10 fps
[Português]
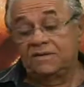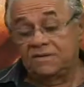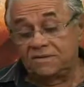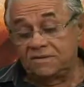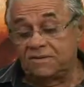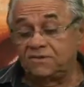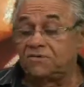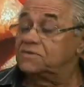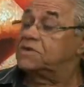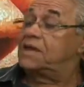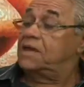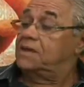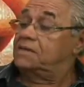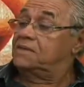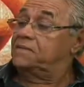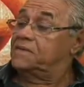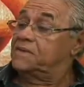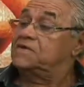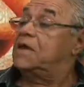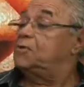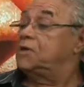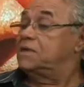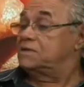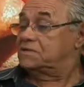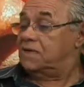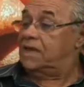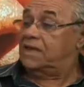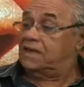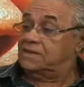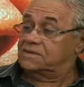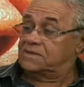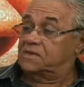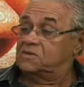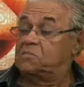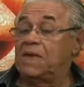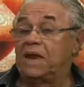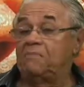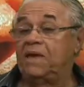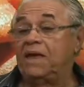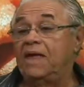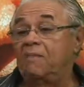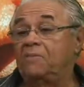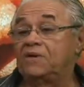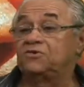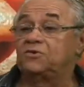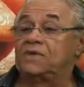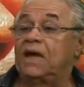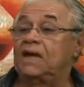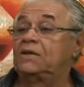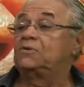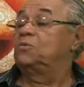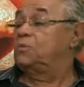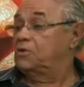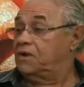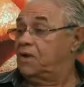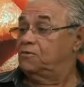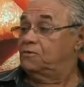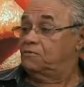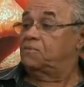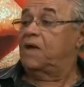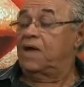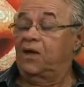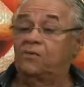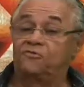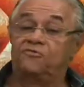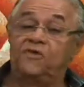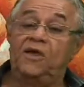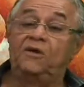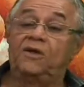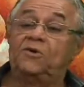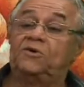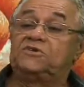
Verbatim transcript: e José Zé Luiz, né, que sendo de Mirabela é apaixonado por Brasília, né, um, é, o filho Escritor, né?